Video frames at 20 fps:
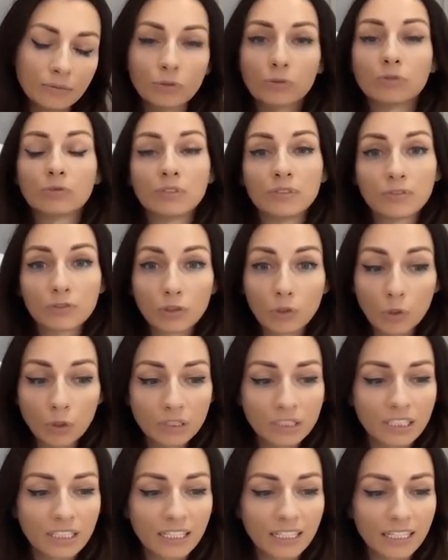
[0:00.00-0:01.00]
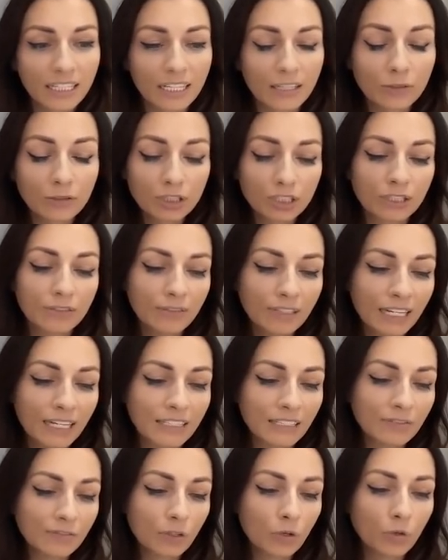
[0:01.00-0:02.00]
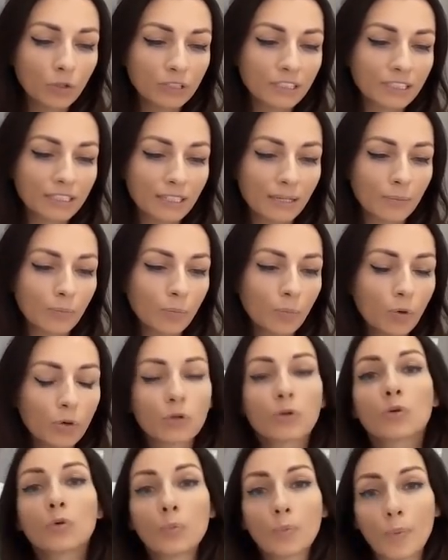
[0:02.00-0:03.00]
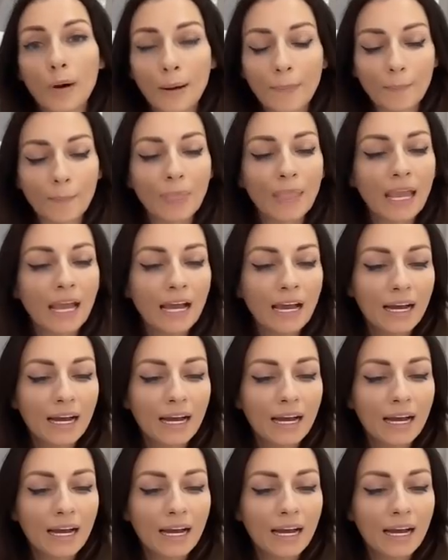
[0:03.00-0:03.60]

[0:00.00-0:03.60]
ну и взрослые, короче говоря, они выходят там по группам,